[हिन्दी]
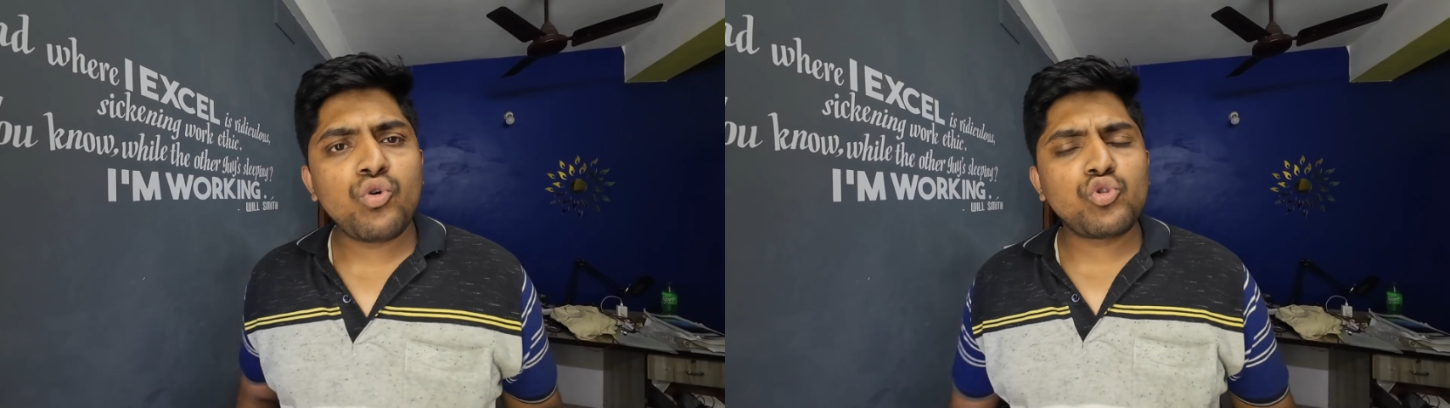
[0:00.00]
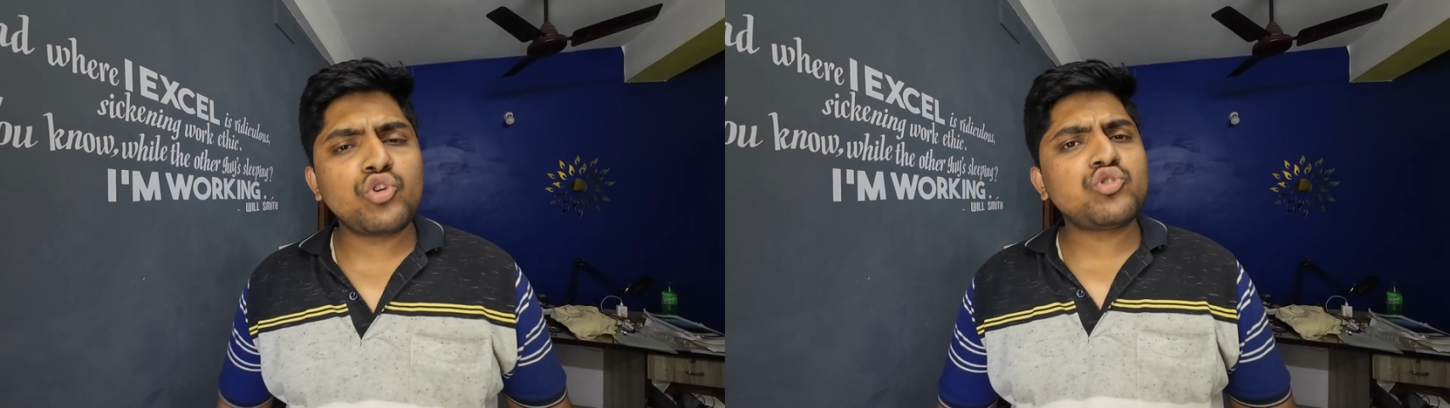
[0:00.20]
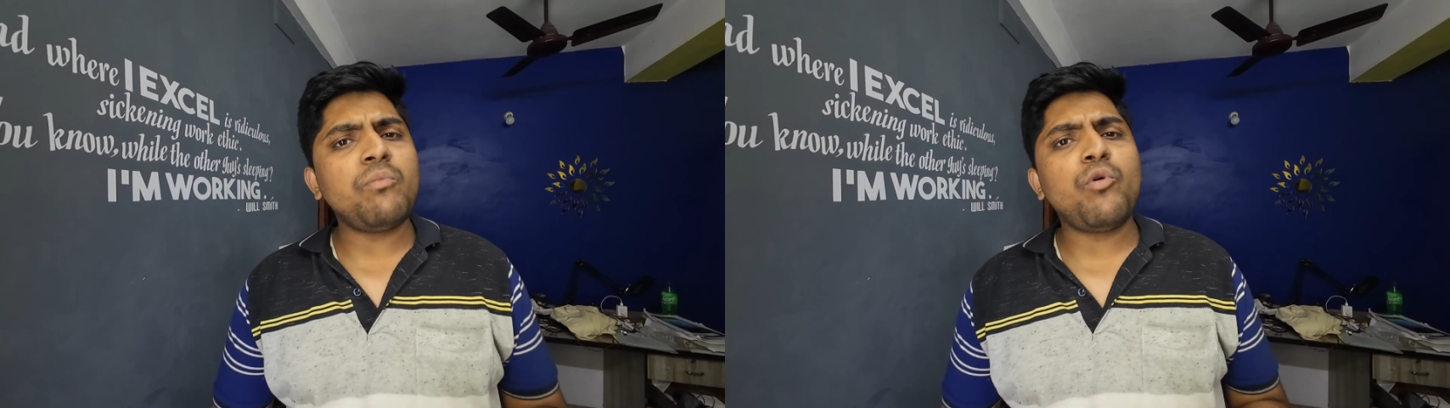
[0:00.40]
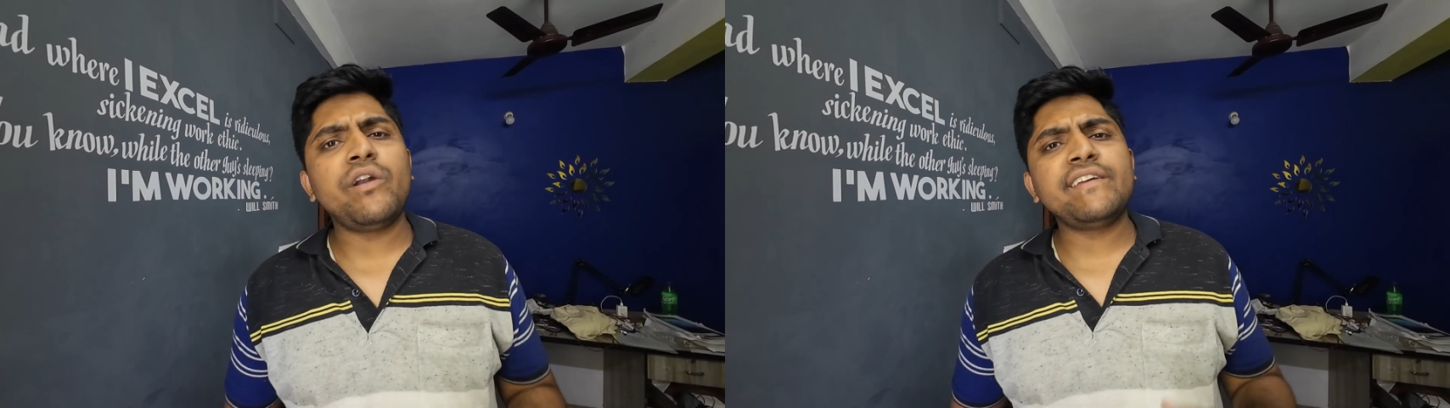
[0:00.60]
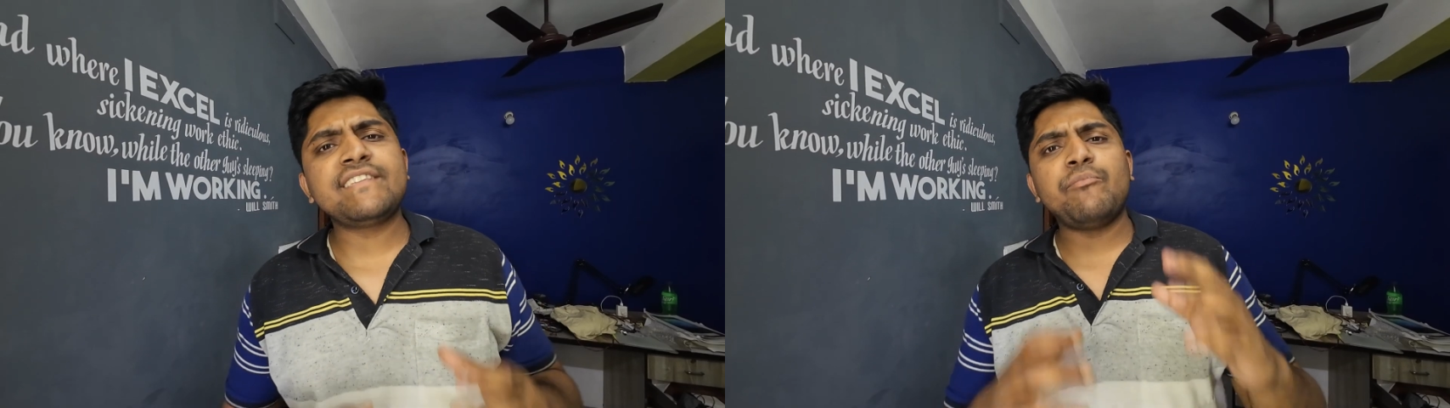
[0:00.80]
दोस्तों
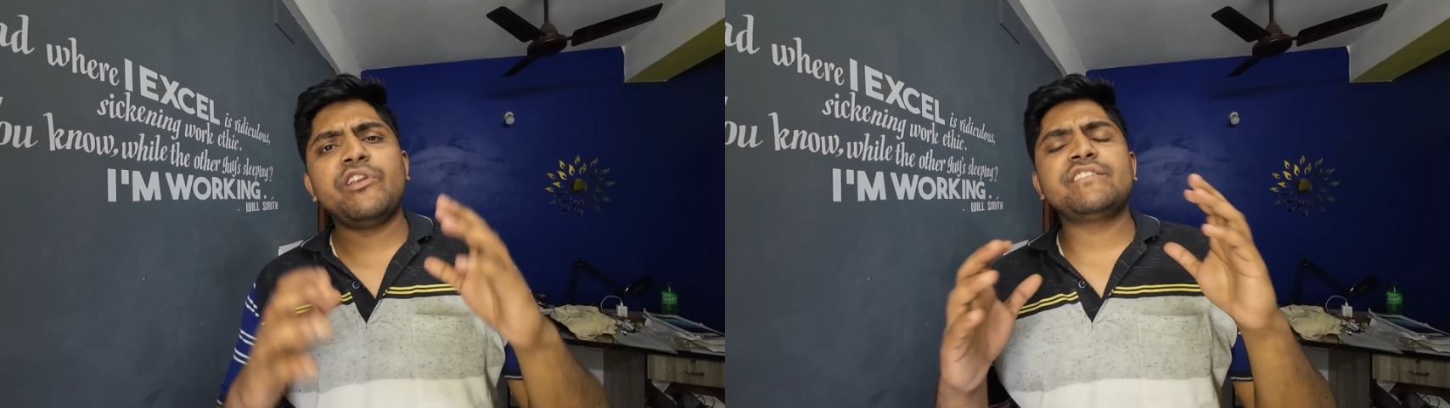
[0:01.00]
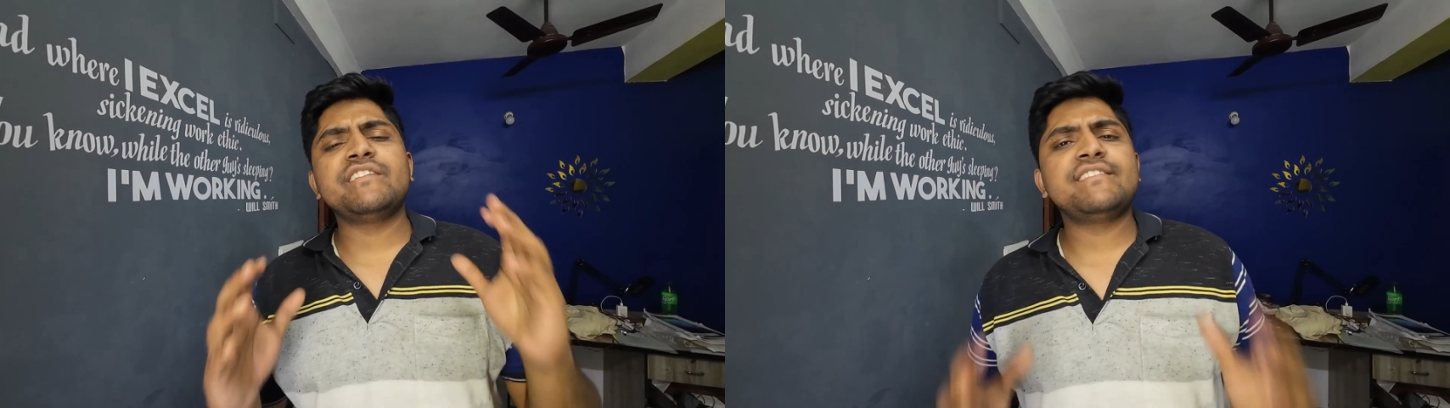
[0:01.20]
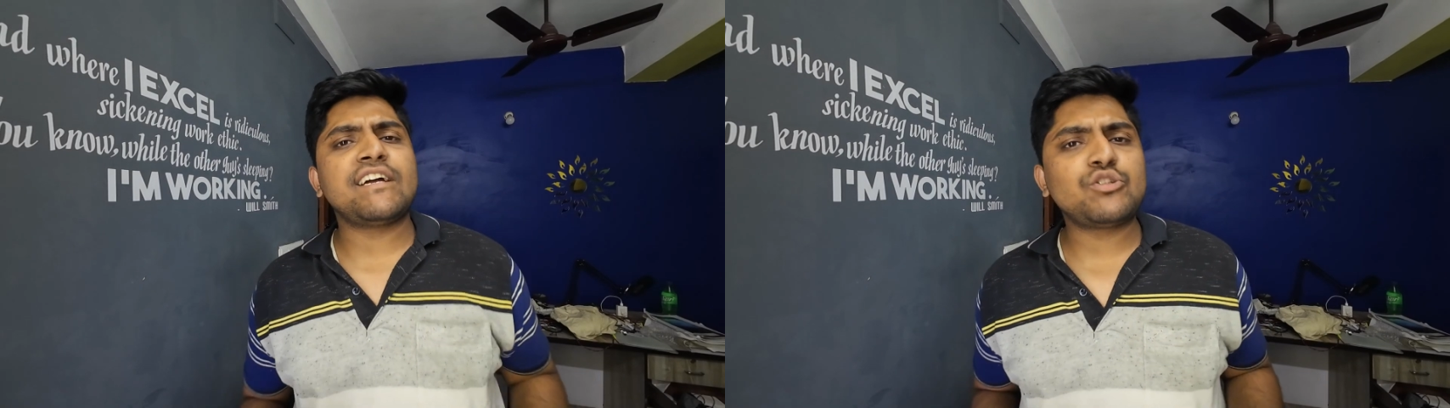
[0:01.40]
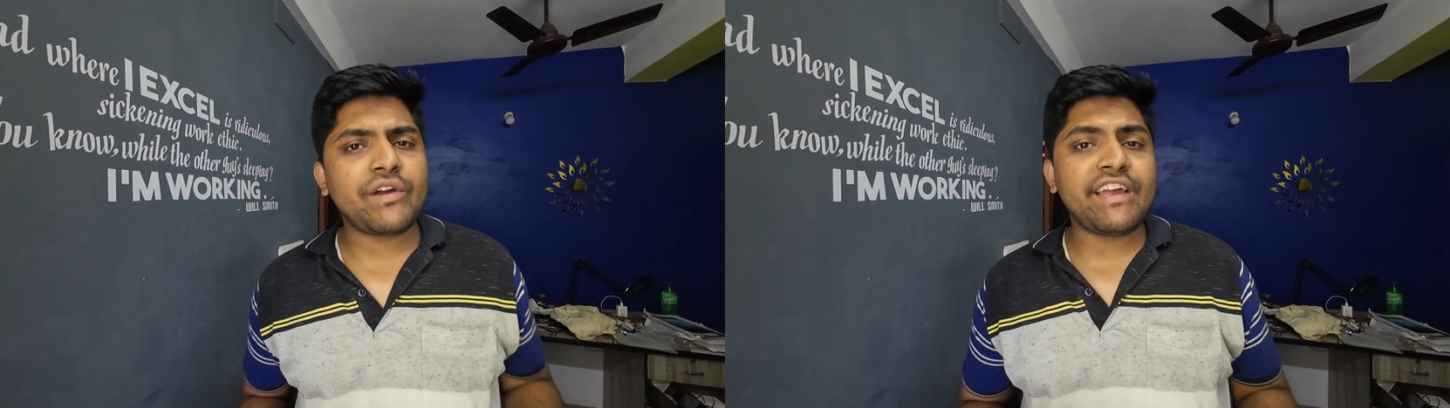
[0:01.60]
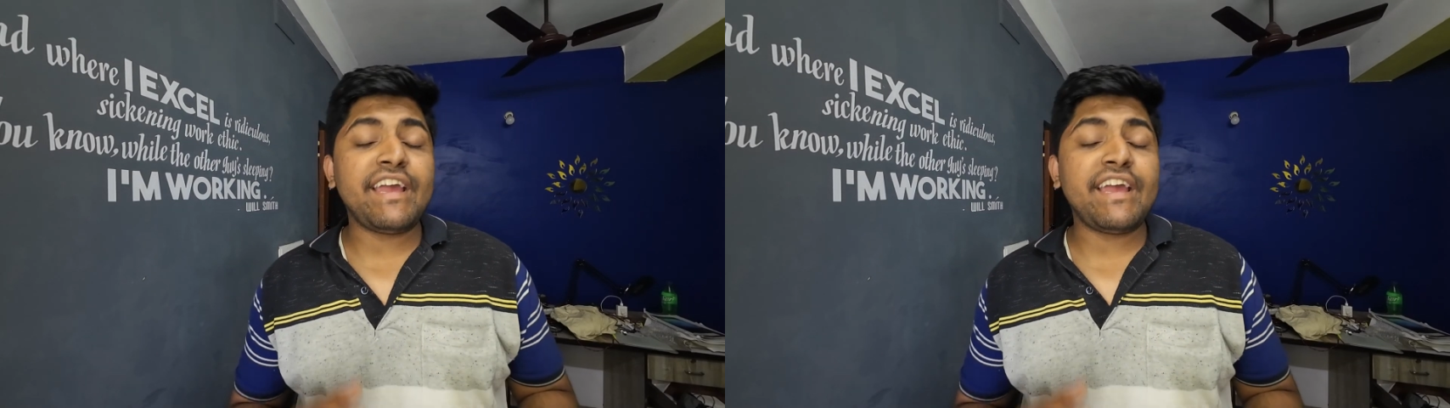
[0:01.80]
बोर्ड एग्जामिनेशन आ चुके